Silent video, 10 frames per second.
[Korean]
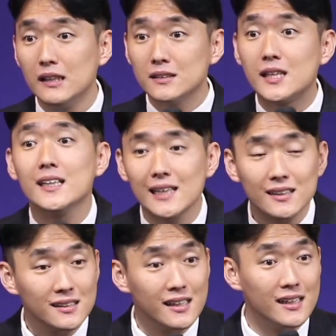
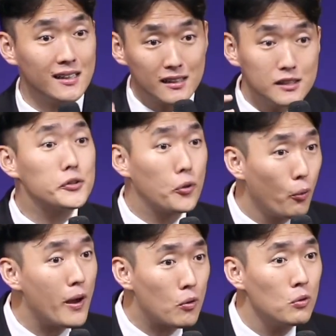제자들이 그
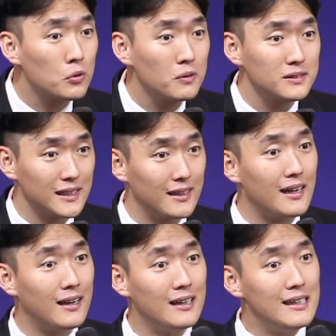교회
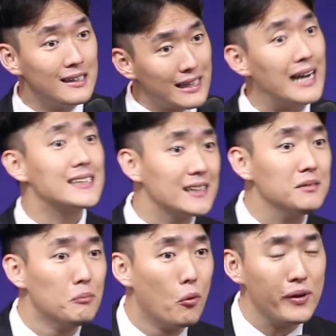공동체가
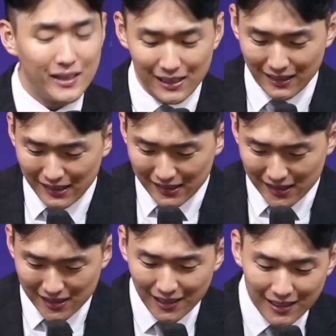다시금 모이기
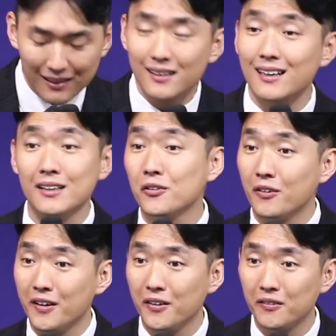시작했다라는
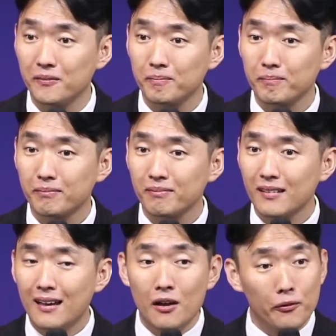거예요.
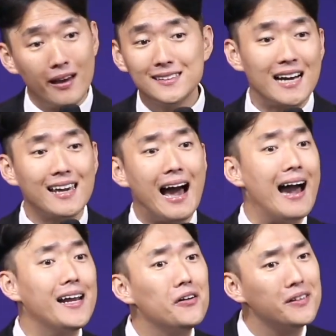굉장히
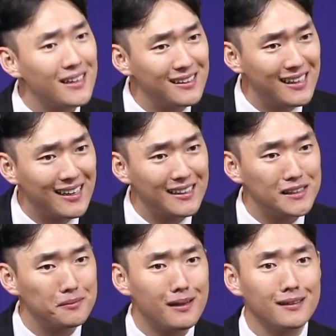아이러니한
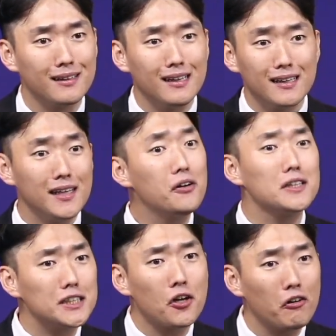이야기지만
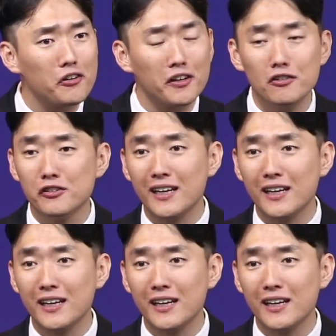이것이 성경이 우리에게